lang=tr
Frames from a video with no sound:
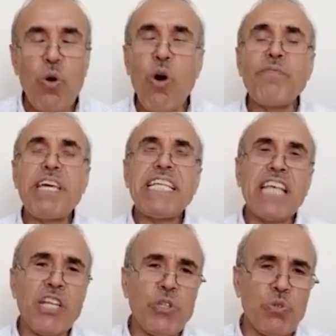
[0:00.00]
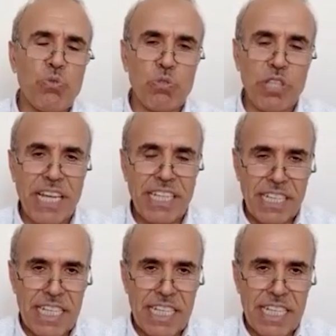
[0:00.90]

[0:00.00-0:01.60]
O mizaç yüzünden